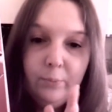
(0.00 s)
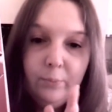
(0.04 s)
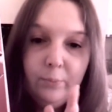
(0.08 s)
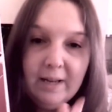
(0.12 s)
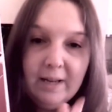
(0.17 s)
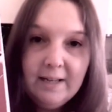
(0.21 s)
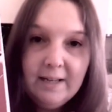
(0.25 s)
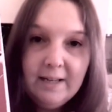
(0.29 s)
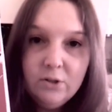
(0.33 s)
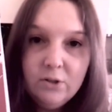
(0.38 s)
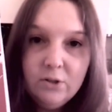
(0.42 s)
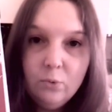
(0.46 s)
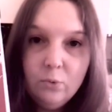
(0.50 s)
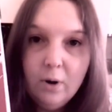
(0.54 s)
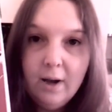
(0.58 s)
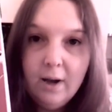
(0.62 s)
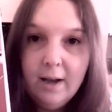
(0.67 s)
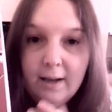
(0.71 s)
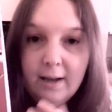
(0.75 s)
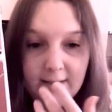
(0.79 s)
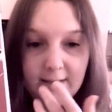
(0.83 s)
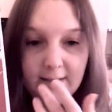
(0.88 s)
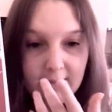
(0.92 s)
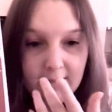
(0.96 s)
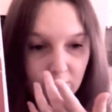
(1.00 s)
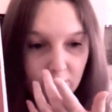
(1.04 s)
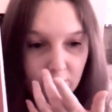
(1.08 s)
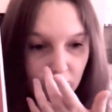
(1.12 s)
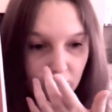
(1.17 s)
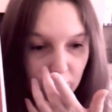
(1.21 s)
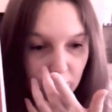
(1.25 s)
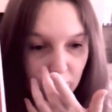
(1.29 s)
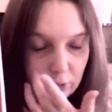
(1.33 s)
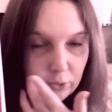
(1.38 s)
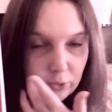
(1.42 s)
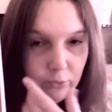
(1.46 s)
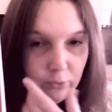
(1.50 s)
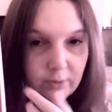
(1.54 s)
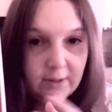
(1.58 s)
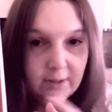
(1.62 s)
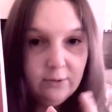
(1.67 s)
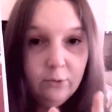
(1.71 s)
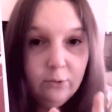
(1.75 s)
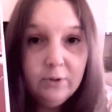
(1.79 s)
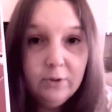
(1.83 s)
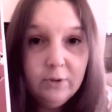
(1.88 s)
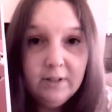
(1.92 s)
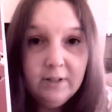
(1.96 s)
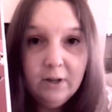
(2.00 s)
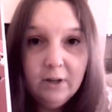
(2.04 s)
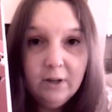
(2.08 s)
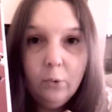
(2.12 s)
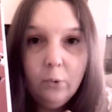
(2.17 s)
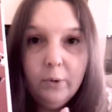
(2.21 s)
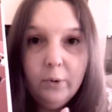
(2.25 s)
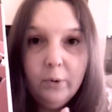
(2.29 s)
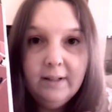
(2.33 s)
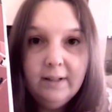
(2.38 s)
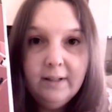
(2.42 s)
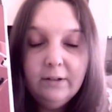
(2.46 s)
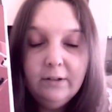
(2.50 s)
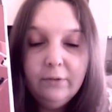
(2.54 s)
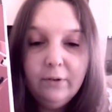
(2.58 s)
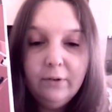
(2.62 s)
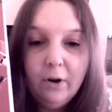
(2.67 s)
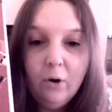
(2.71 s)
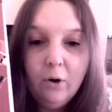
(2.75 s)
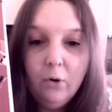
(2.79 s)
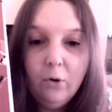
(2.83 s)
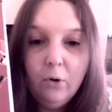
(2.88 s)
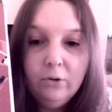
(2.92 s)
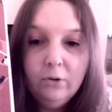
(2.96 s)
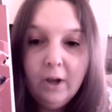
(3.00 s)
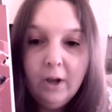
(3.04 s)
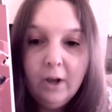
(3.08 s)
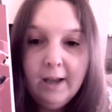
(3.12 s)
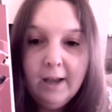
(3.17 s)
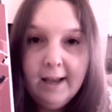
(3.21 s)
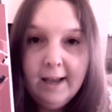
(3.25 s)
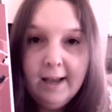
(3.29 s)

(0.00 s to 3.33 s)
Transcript: belle histoire qui suit deux héroïnes différentes,